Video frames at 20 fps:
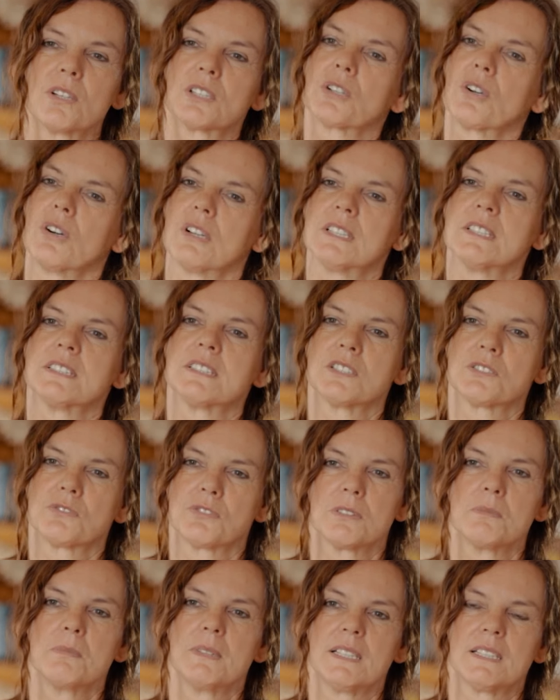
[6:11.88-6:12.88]
Wort Gottes ist
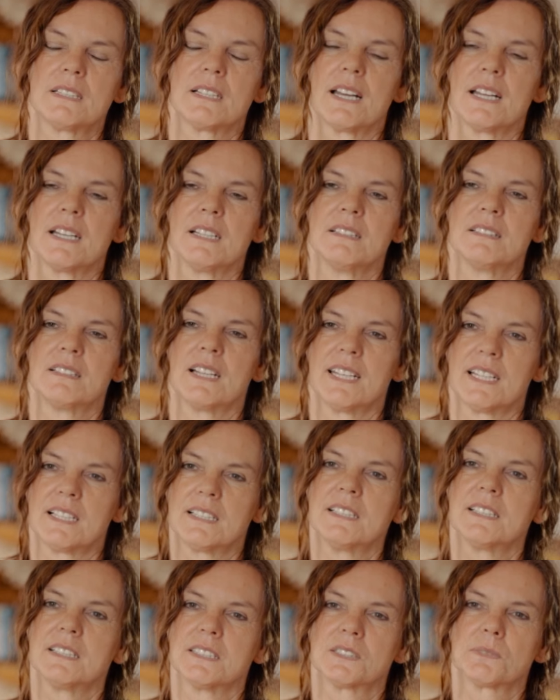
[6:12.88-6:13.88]
für mich ein
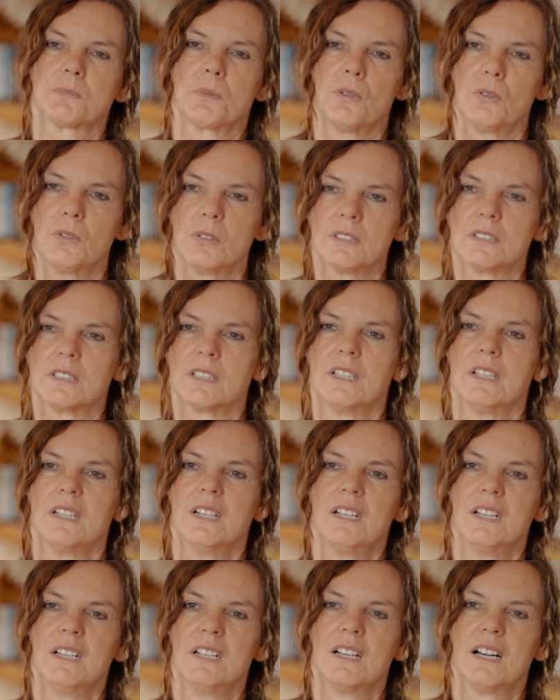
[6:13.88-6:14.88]
tägliches Brot.
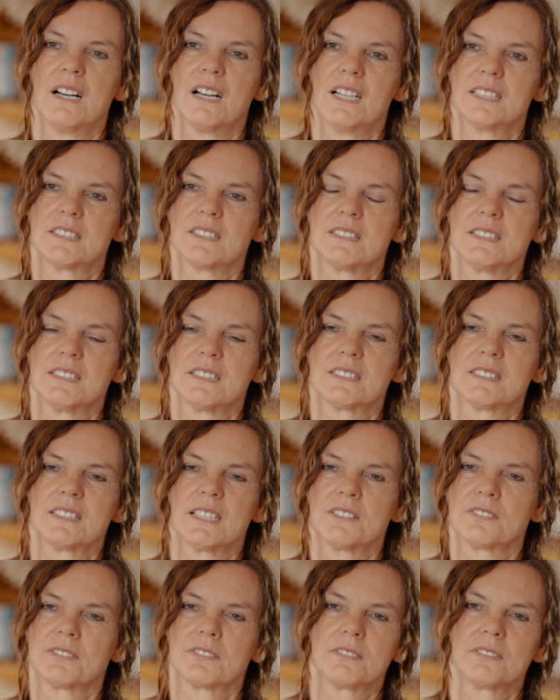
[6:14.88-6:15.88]
Also das
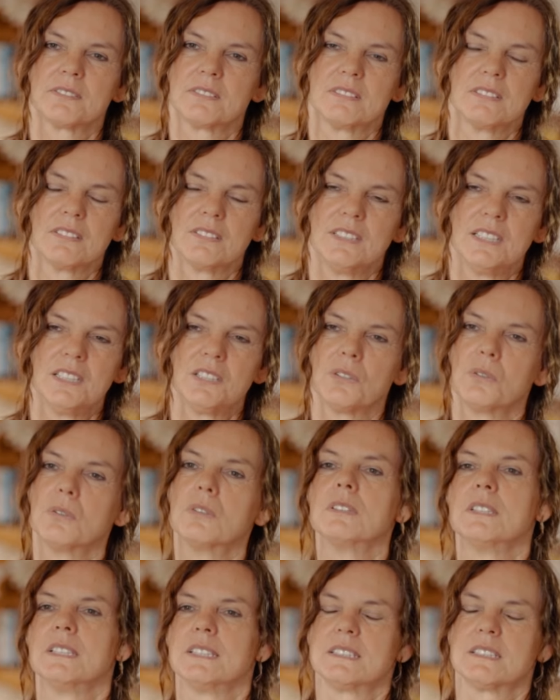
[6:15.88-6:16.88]
darf nicht
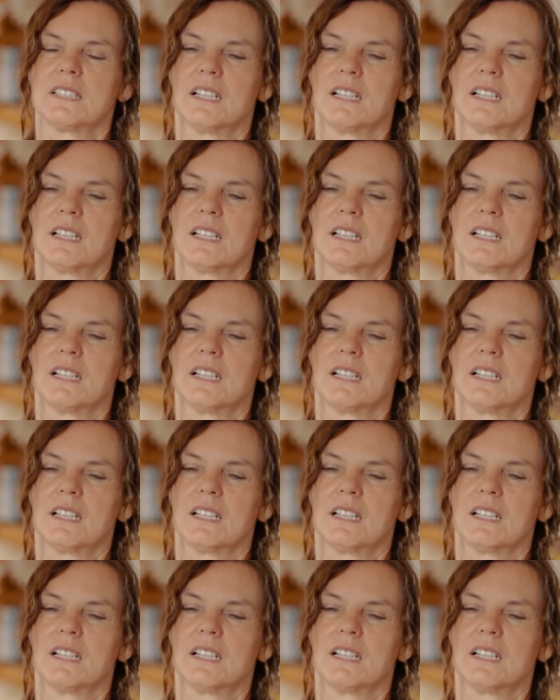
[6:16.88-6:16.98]
ohne